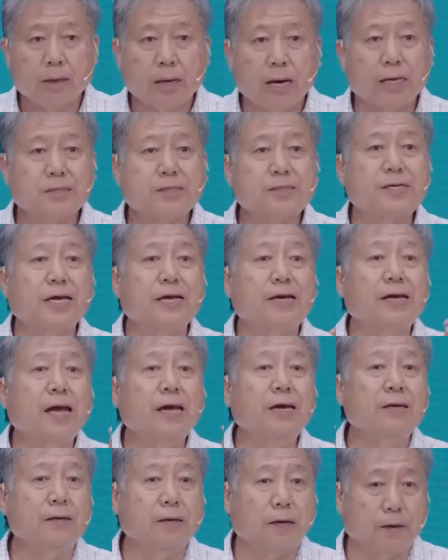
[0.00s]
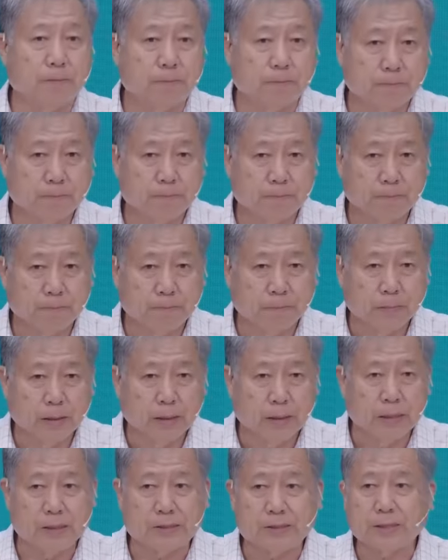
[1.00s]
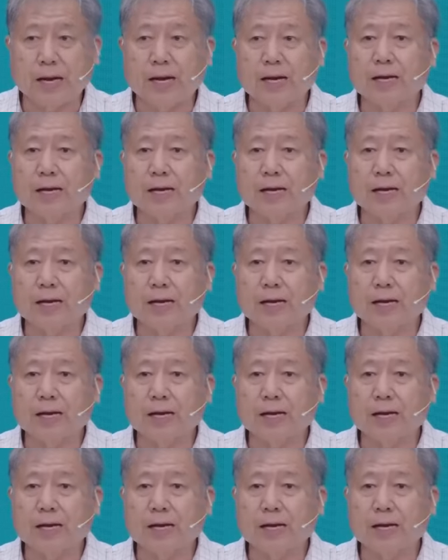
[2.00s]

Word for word: A cegueira está